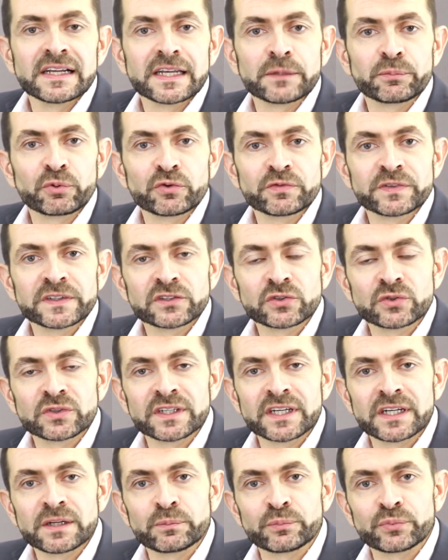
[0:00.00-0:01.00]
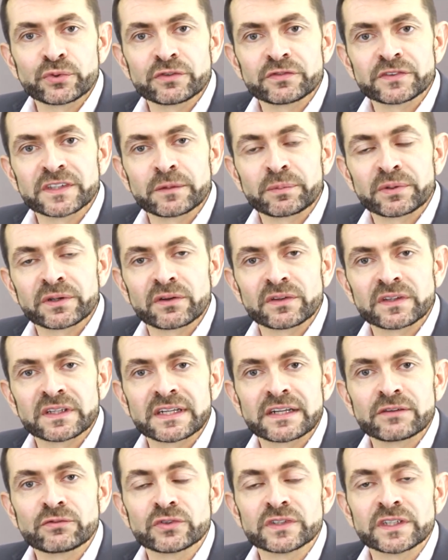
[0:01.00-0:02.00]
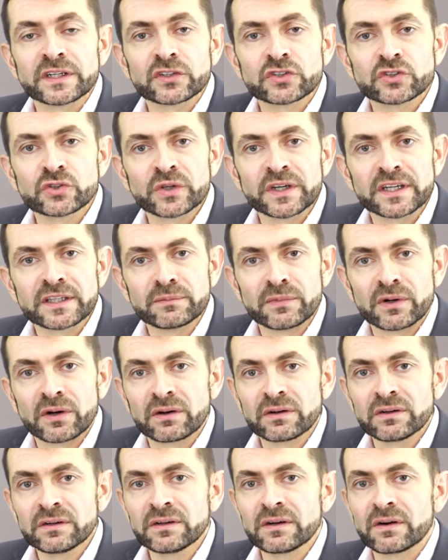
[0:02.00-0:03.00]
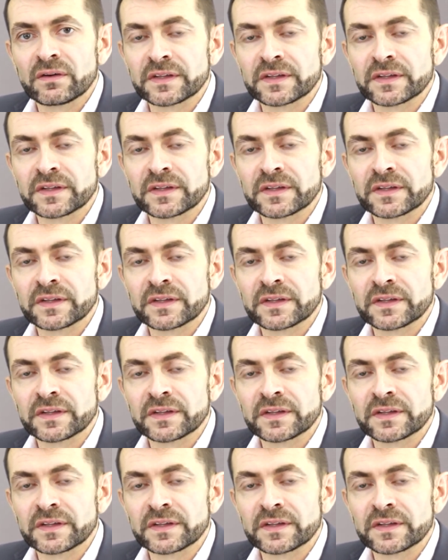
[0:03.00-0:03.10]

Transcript: les professionnels peuvent appréhender l'avenir sereinement.